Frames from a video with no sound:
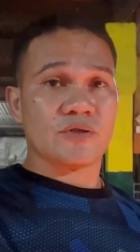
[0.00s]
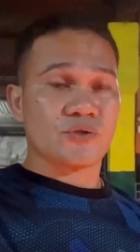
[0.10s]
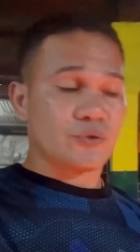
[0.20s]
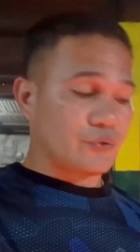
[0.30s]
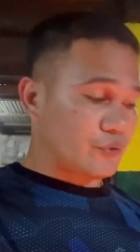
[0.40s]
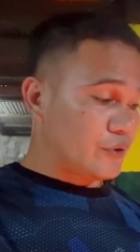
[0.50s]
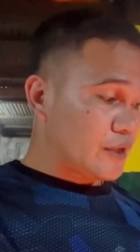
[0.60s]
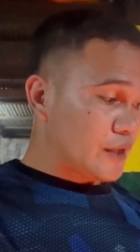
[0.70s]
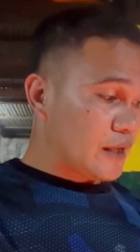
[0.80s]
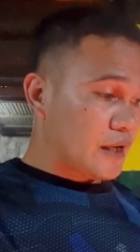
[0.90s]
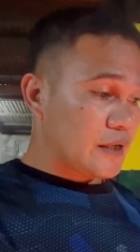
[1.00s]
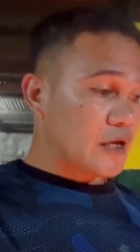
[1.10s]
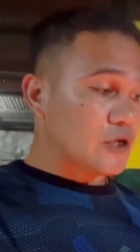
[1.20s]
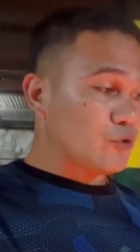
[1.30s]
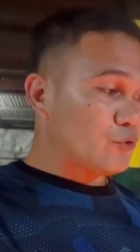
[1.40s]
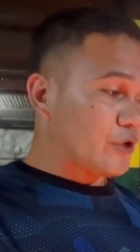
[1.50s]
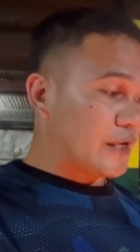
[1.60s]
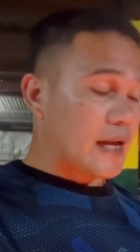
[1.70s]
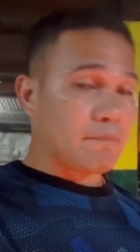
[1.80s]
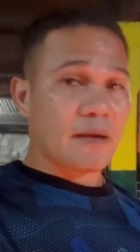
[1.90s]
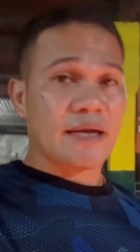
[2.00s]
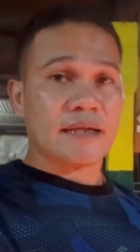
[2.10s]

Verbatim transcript: So, yan yung ina-apply